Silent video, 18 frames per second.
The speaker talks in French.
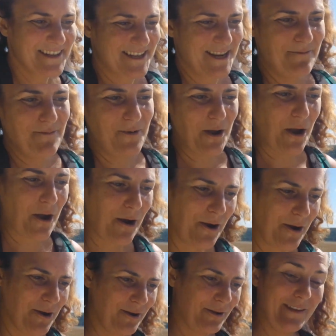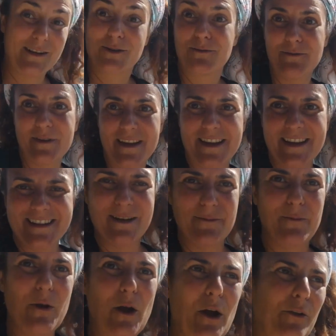j'ai peur euh, d'échouer,
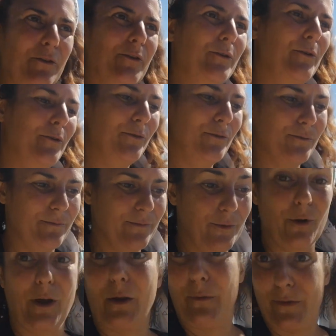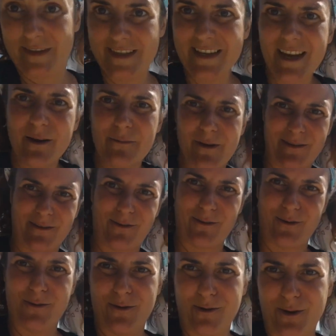j'ai peur de, réussir, parce
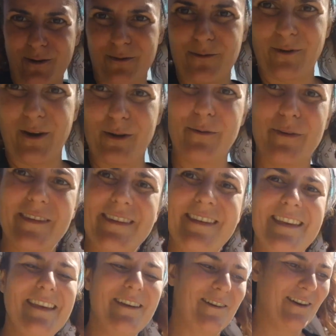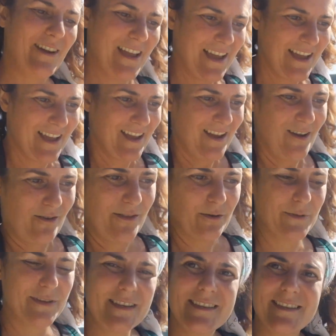que quand on réussit, euh, on
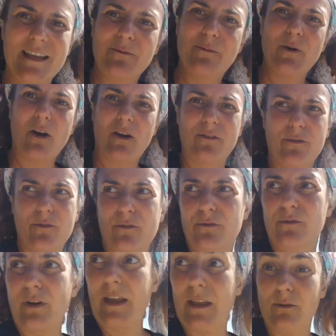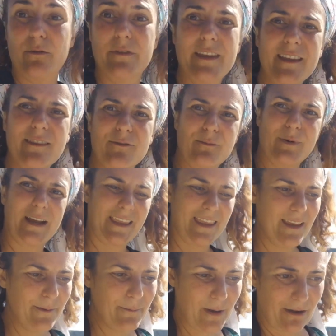a aussi cette peur de, rayonner, de
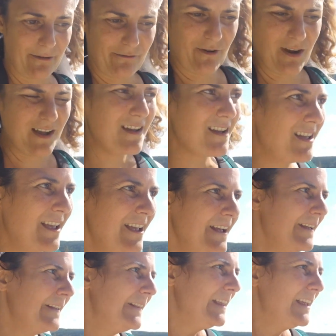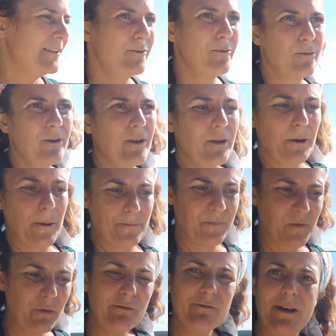briller parfois. Donc, euh,
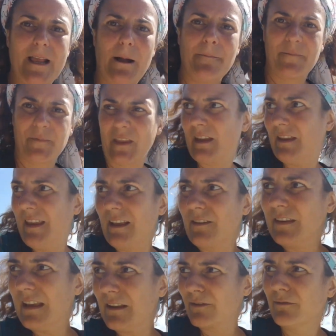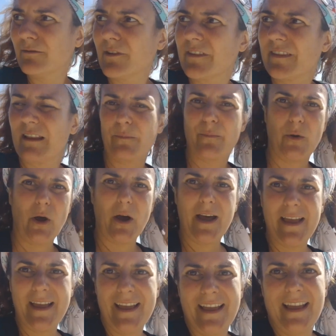donc voilà, il y, a souvent cette
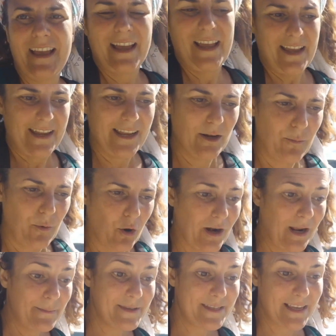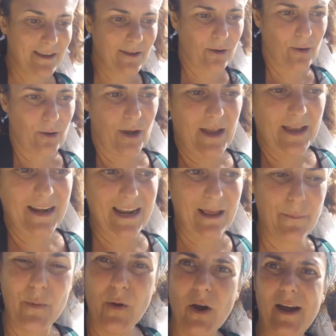peur. Et le problème, c'est que
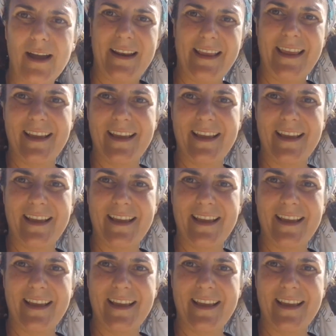la peur, elle est